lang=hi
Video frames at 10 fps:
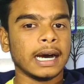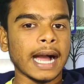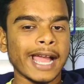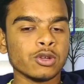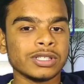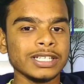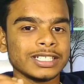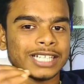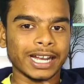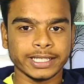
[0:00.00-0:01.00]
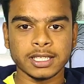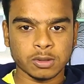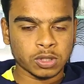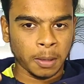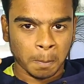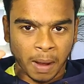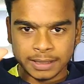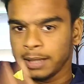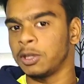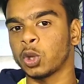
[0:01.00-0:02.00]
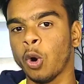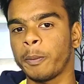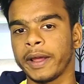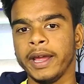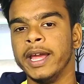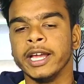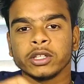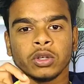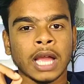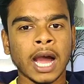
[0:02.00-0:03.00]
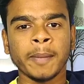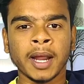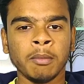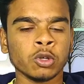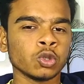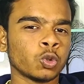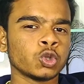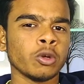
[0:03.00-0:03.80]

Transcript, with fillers: आई के चार्जेस उसके माथे में थोप रहे हैं तो यहाँ पर हम लोग तो